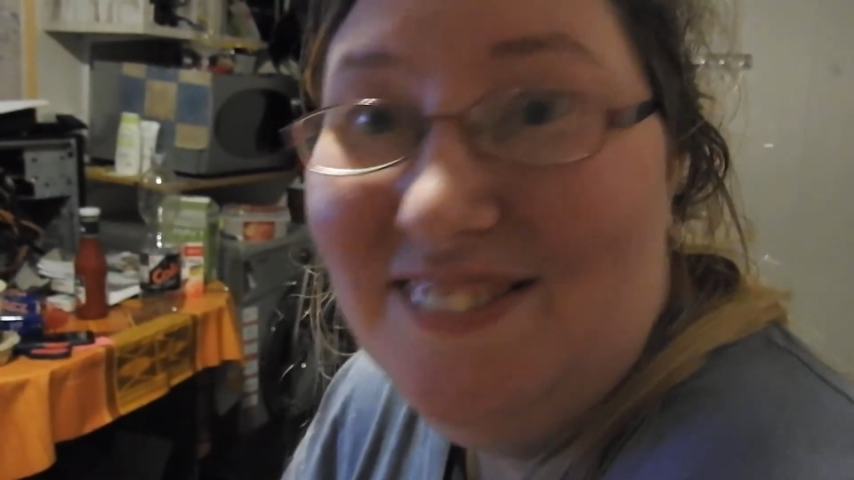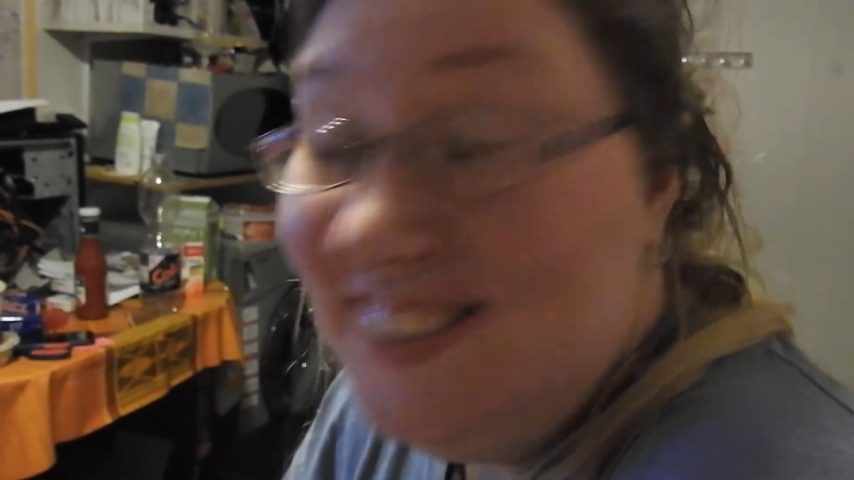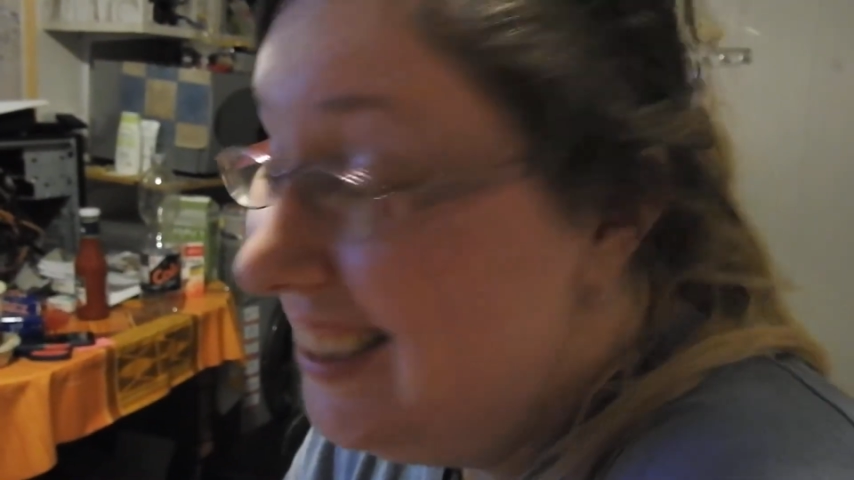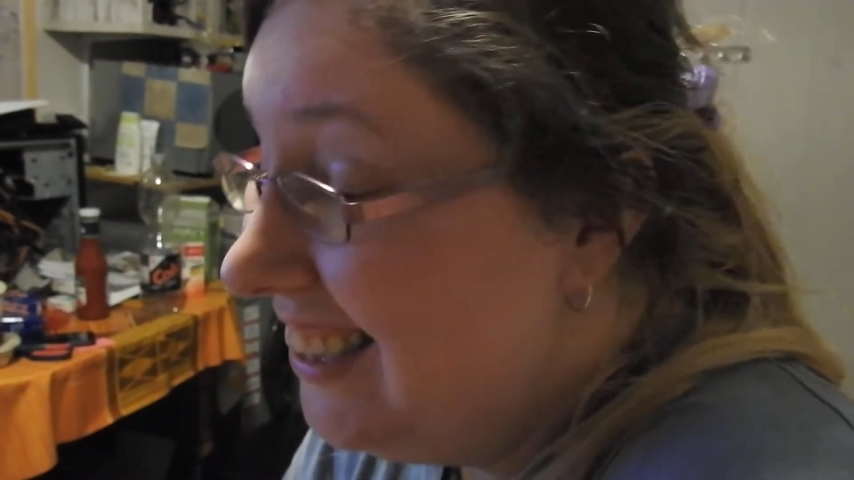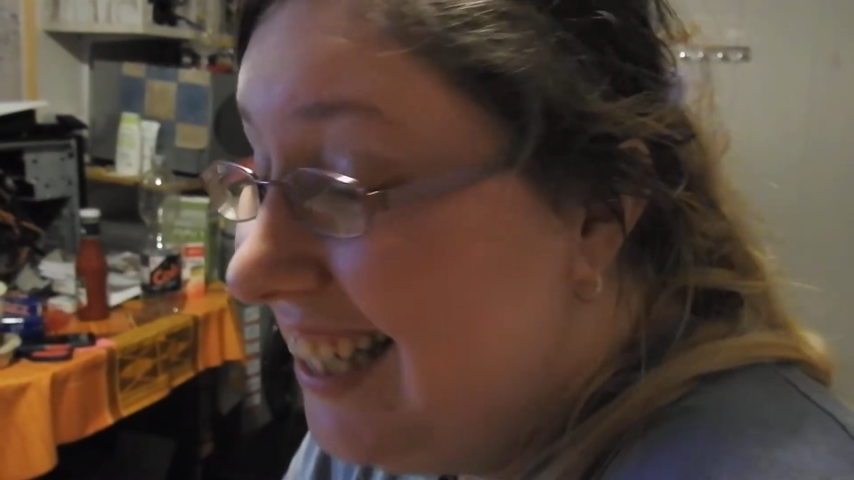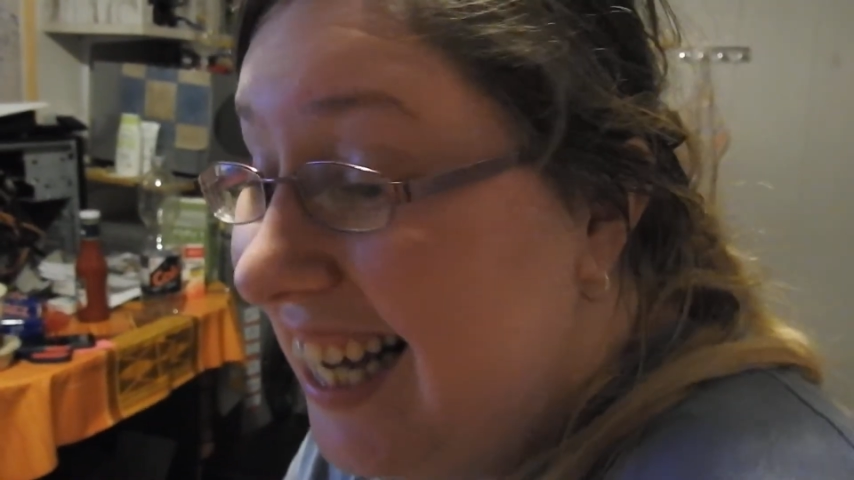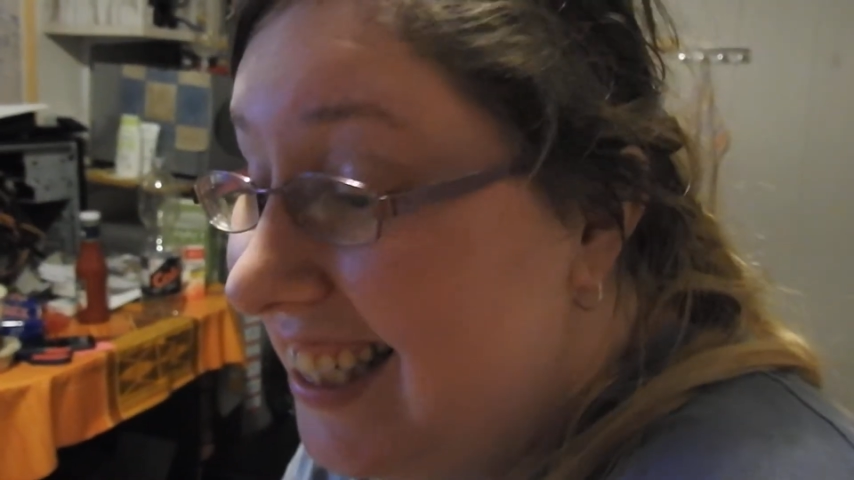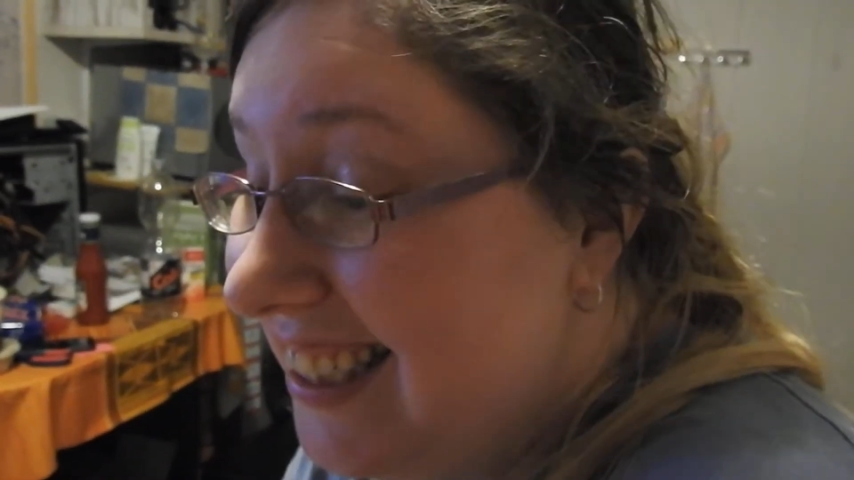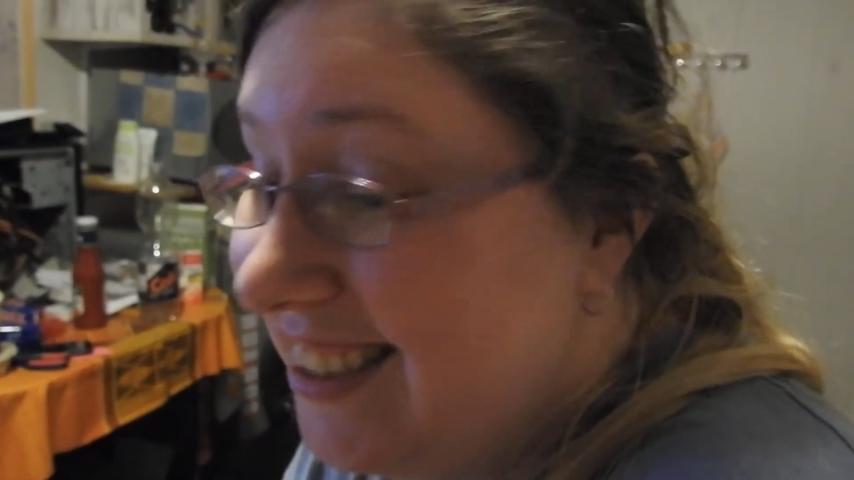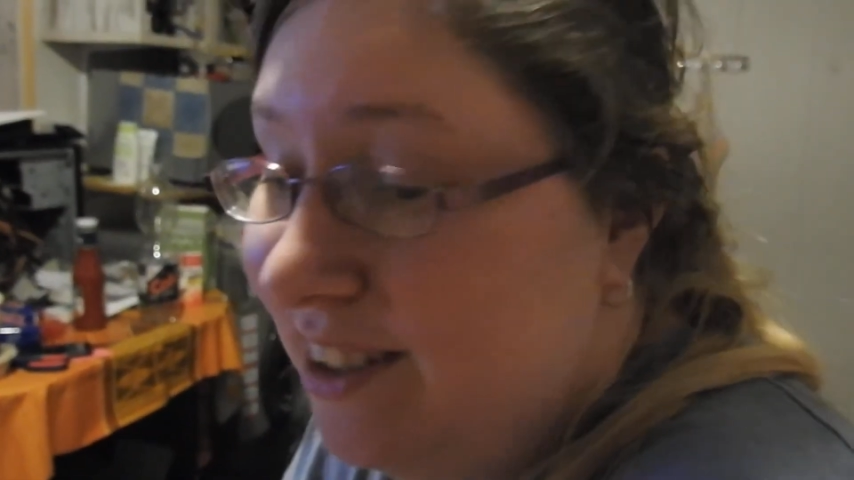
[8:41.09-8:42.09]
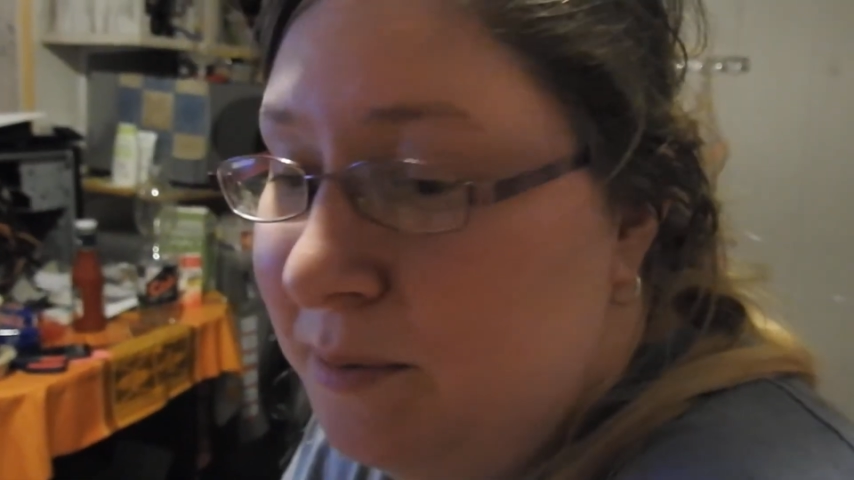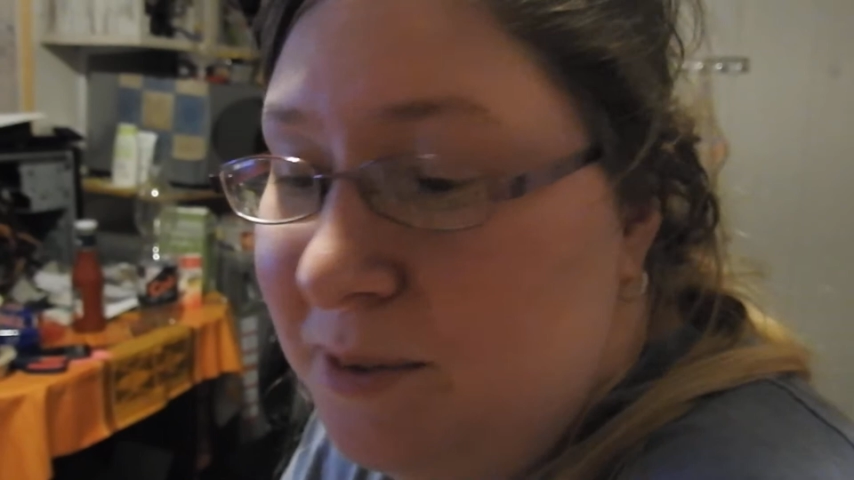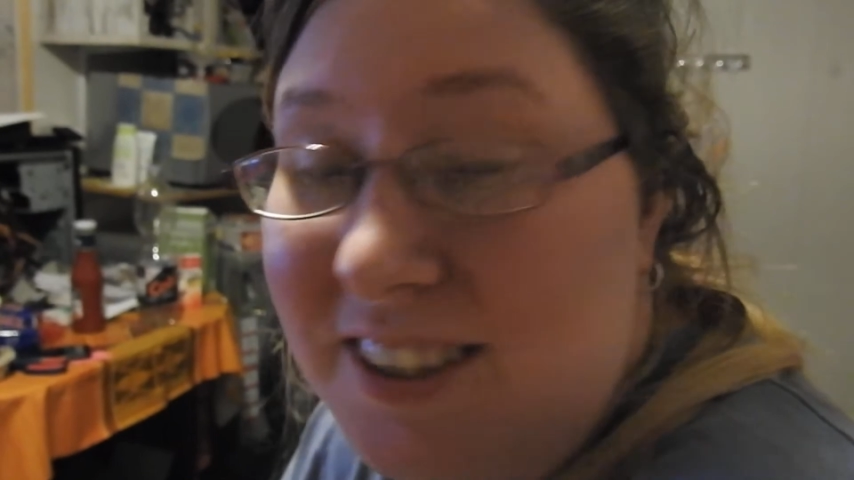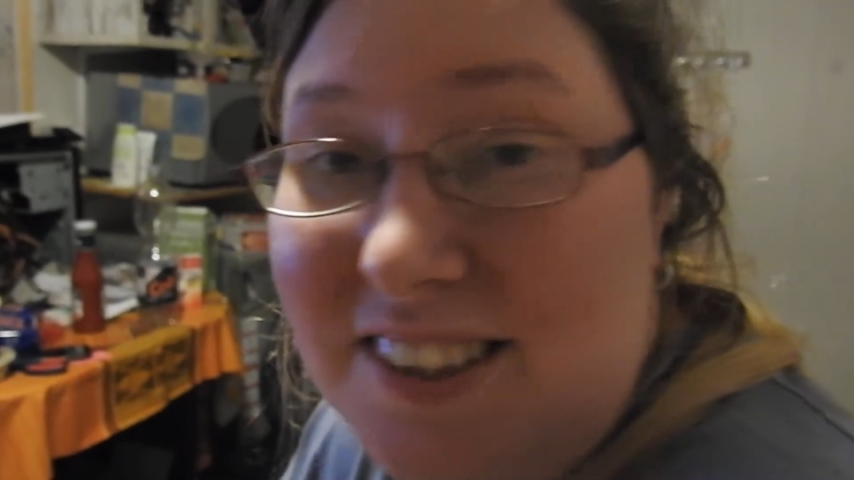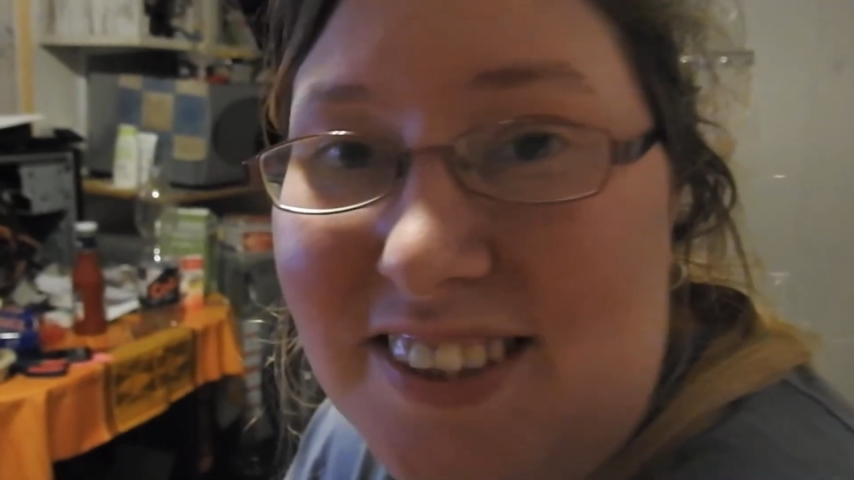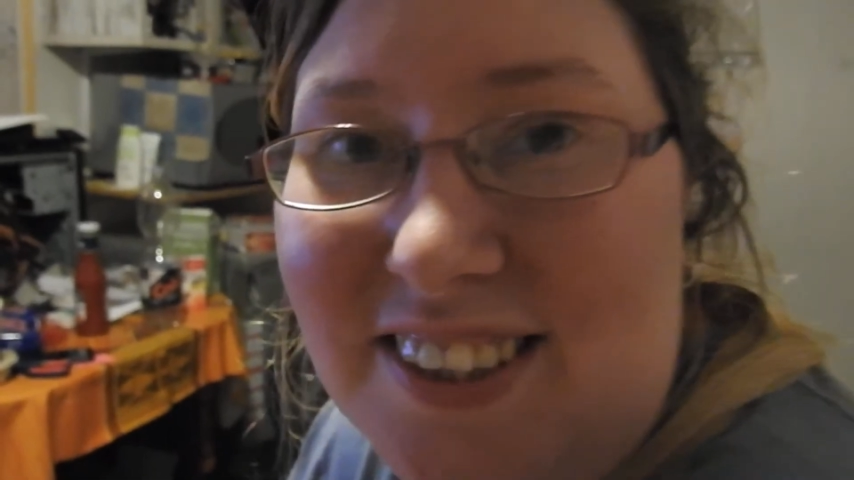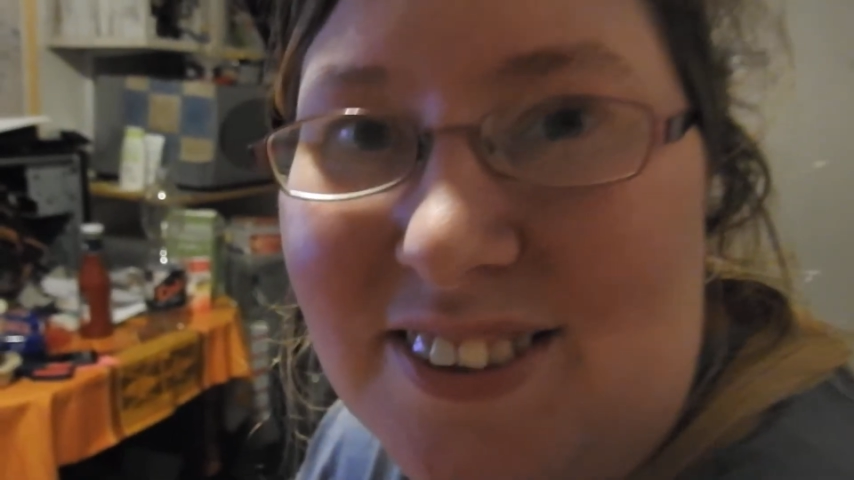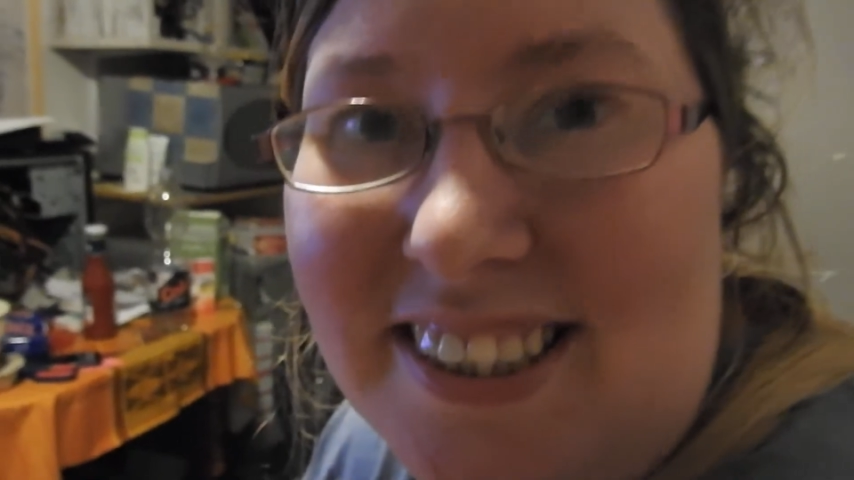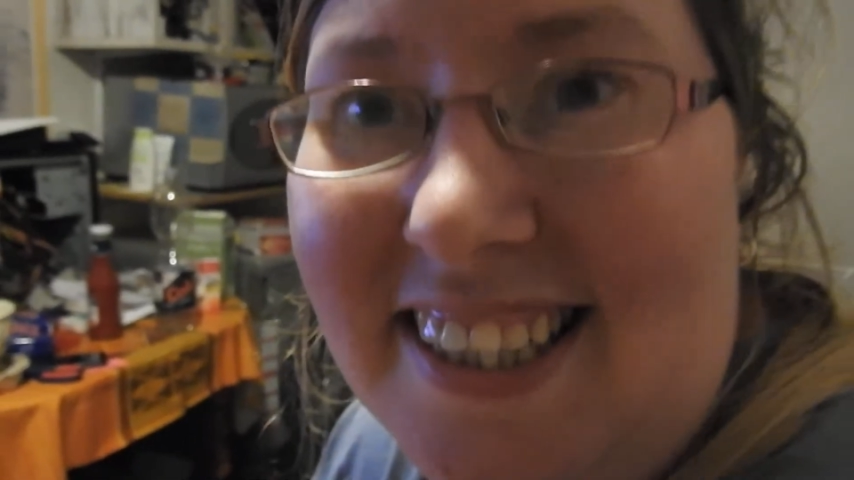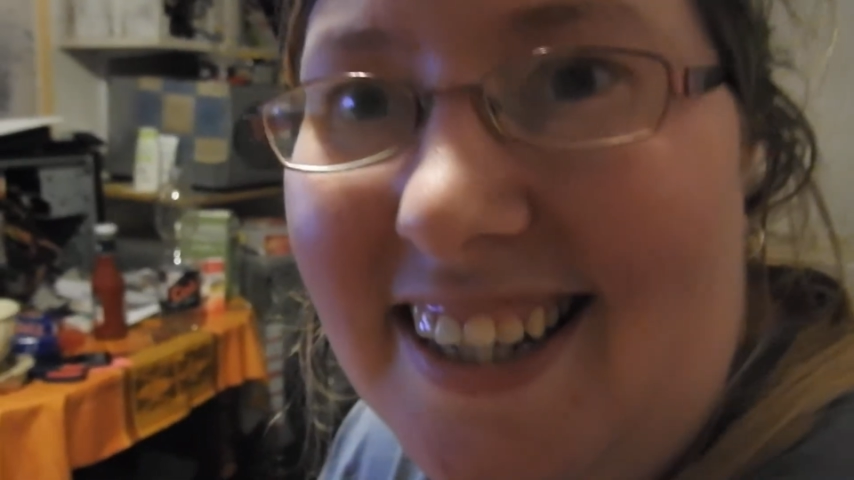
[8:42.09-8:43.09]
bis der Arzt kommt und es wehtut.